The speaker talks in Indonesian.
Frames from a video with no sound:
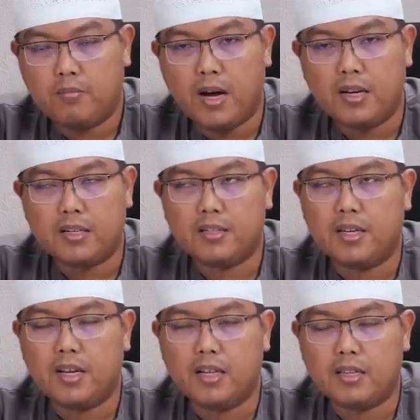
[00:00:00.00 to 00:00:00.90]
Panas
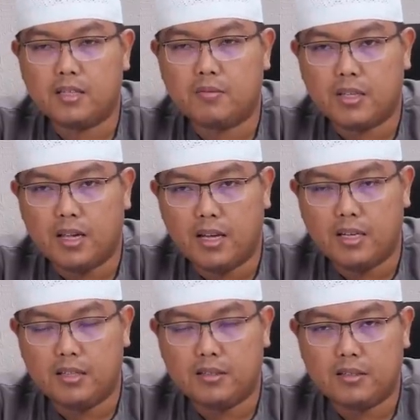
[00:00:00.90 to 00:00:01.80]
dari atas
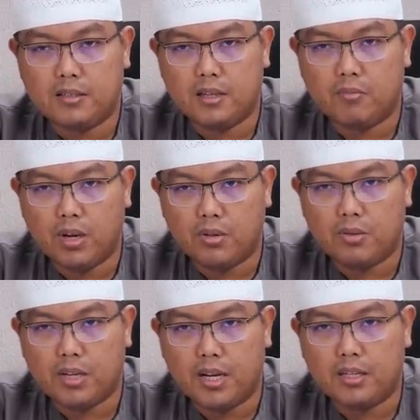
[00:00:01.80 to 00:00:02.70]
matahari yang
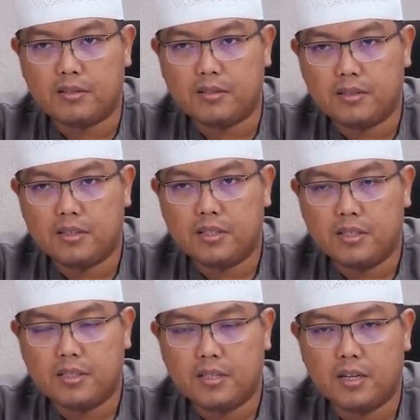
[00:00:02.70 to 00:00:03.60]
begitu dekat
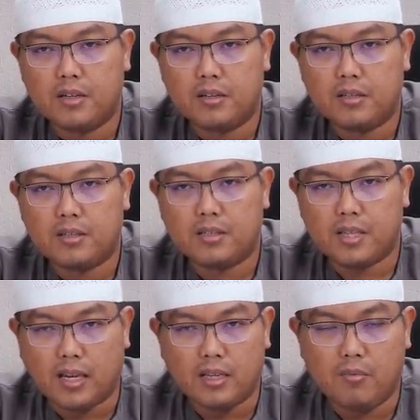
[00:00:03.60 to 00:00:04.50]
dan
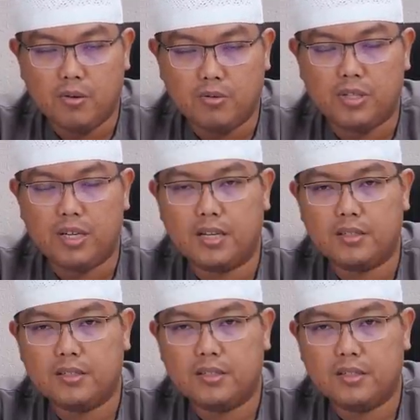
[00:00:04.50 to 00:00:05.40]
sesaknya
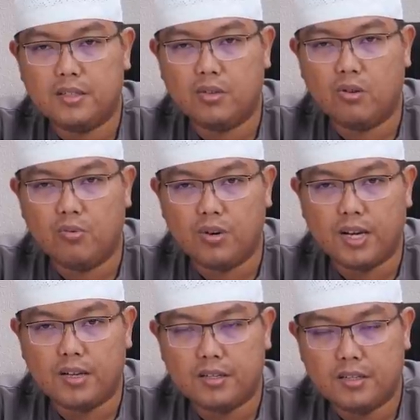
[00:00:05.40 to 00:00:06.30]
manusia
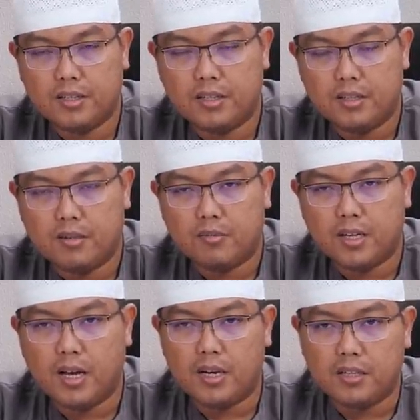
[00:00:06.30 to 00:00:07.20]
dikumpulkan
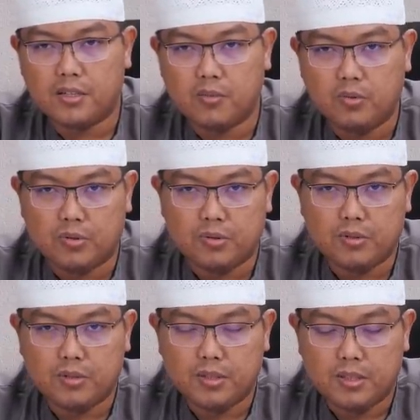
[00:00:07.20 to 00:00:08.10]
pada hari tersebut.
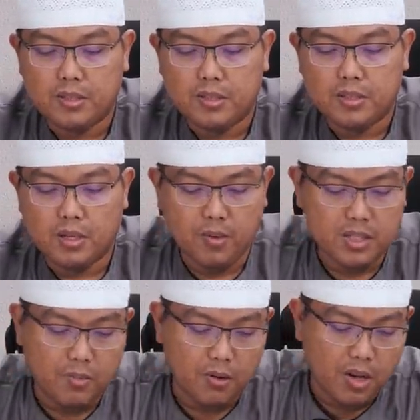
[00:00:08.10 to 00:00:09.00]
Sampai
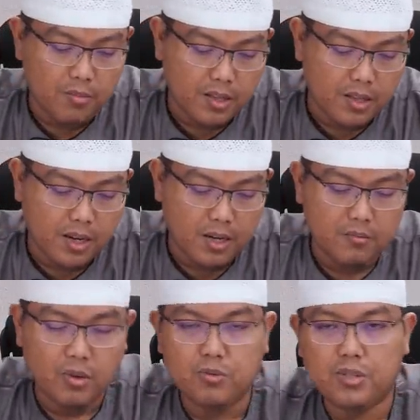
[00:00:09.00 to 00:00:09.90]
sebagian ulama
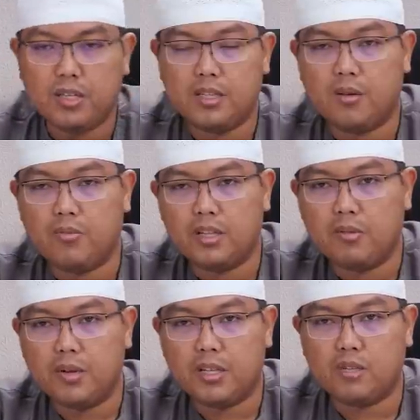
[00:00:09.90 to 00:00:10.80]
mengatakan manusia tidak punya
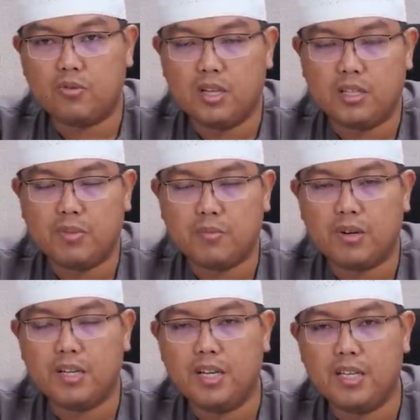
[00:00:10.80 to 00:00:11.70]
tempat kecuali tempat
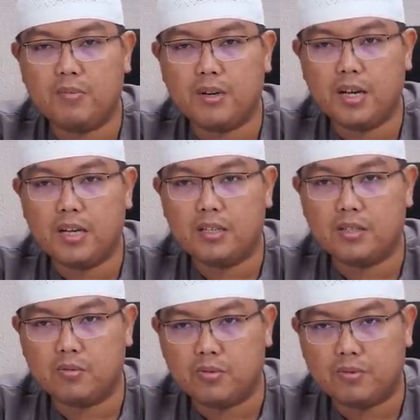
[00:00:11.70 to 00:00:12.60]
berdirinya pada hari
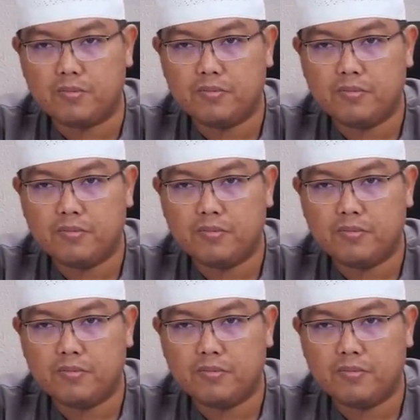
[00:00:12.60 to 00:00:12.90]
tersebut.